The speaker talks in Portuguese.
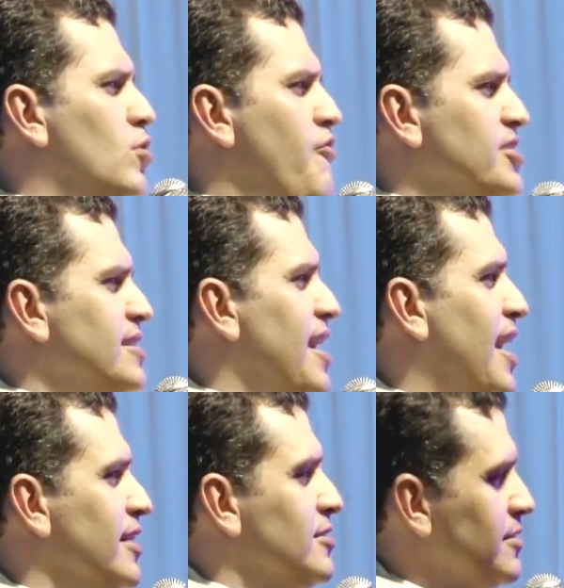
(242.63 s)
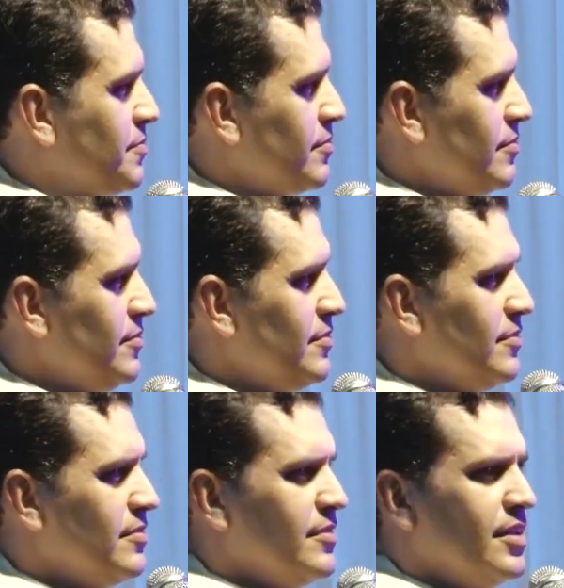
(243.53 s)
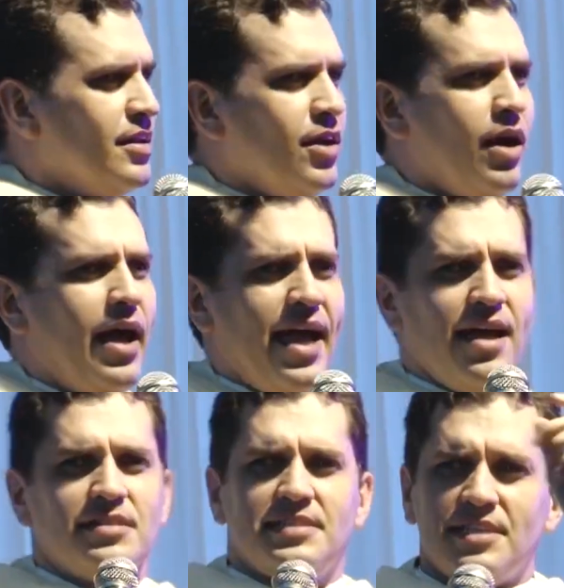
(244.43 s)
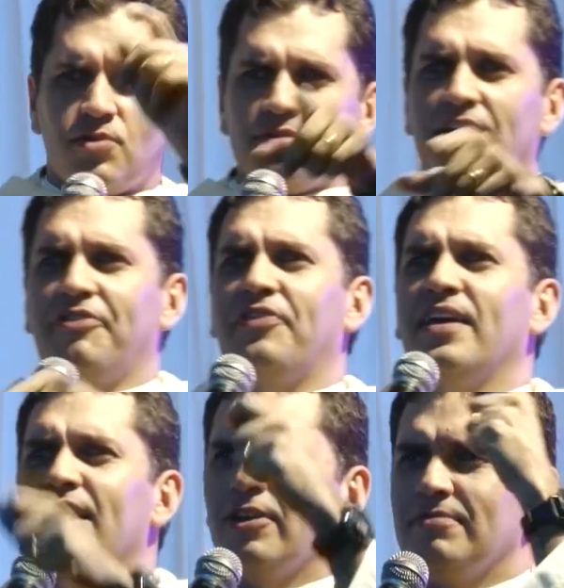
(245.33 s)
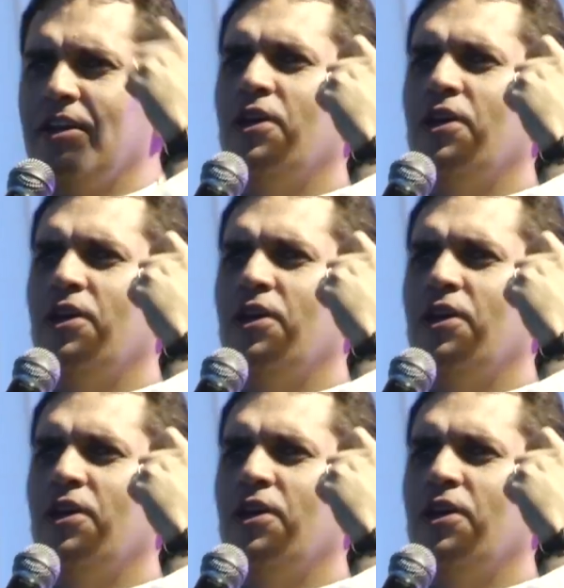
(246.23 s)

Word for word: estou fazendo errado. É segunda-feira